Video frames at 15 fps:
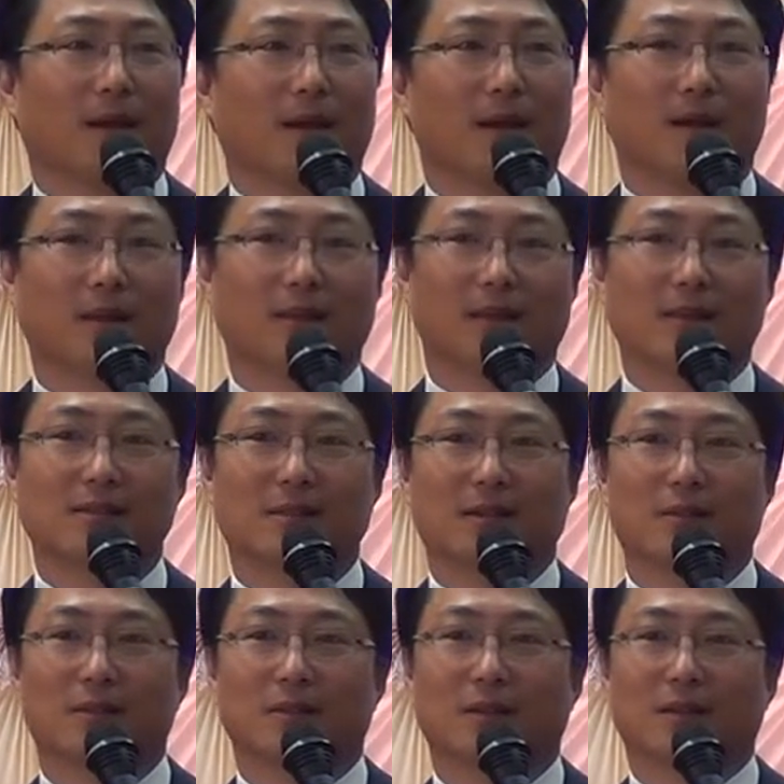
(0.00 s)
어, 이
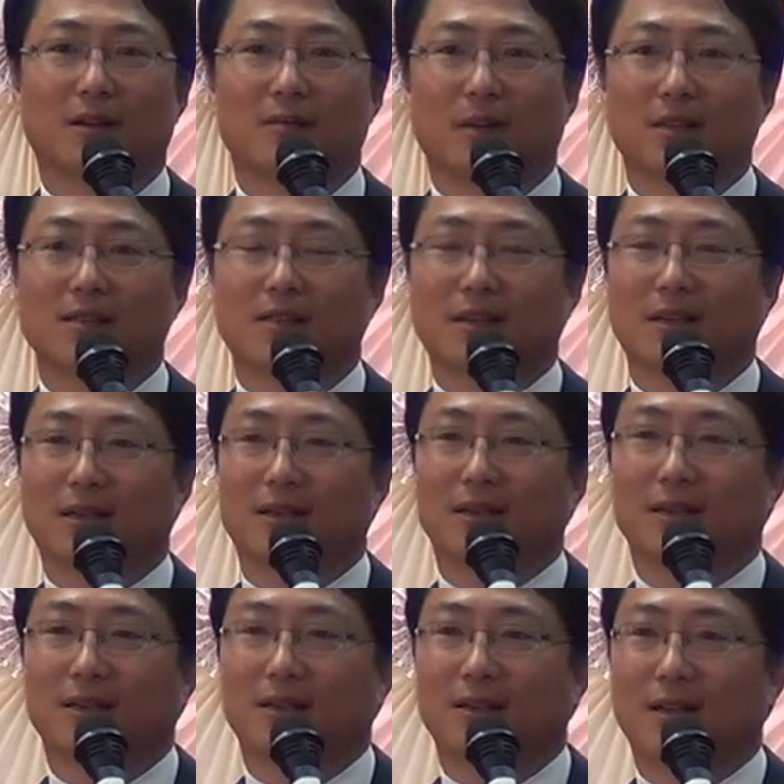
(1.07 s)
땡스기빙 데이를 마치
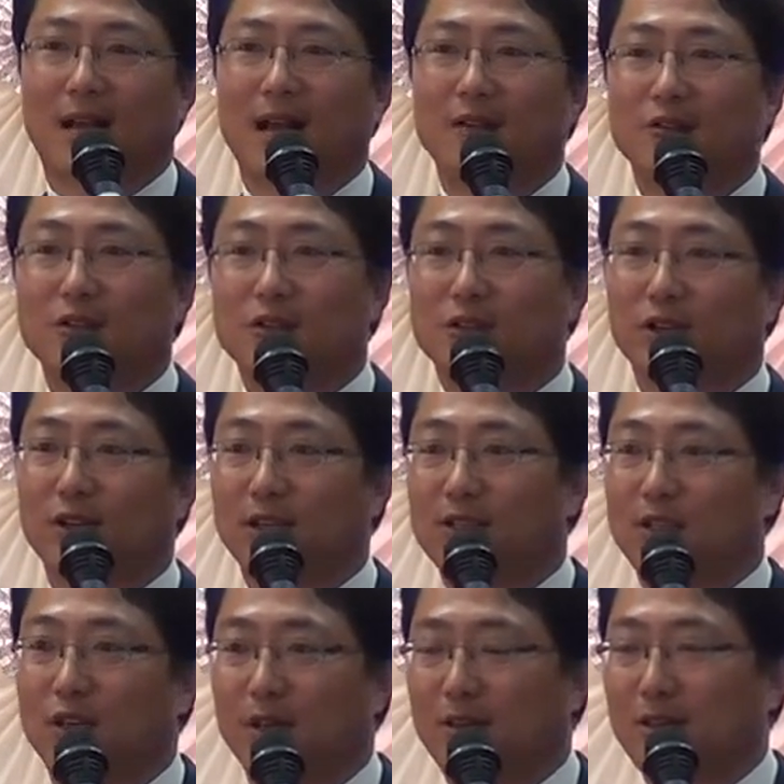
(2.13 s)
그 한국
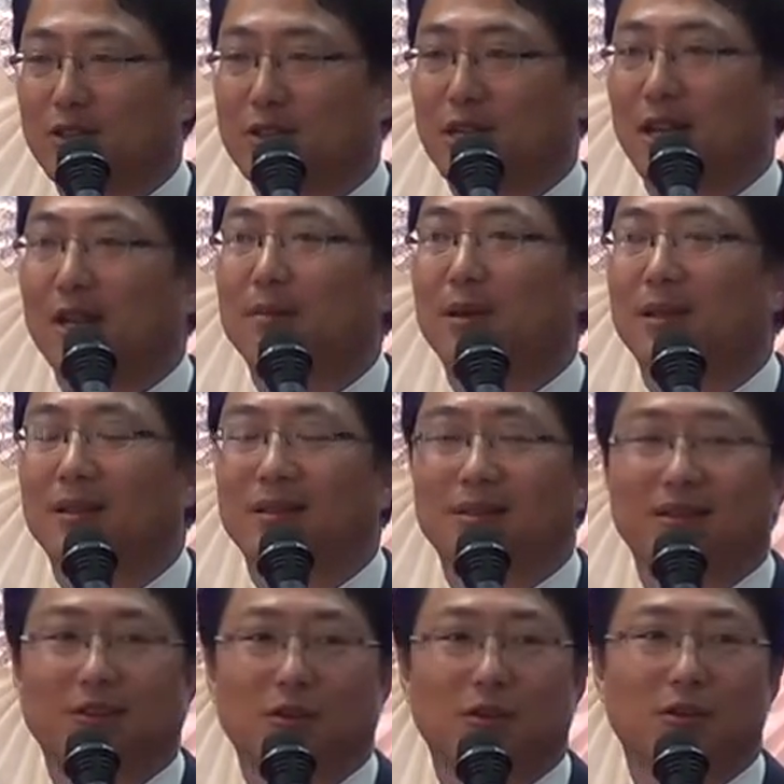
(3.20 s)
절기처럼 아주 잘
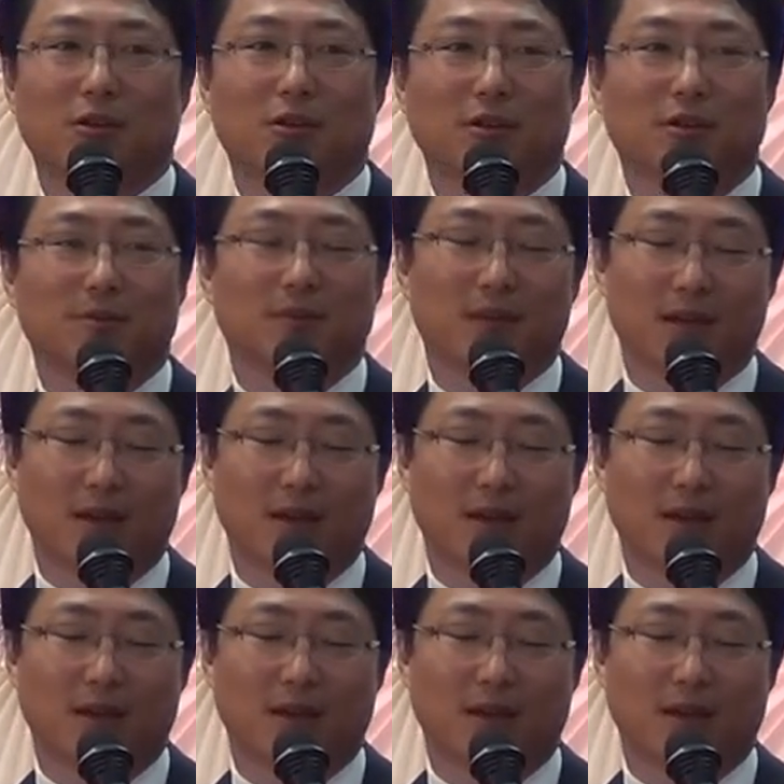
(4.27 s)
받아들이고 있죠. 그래서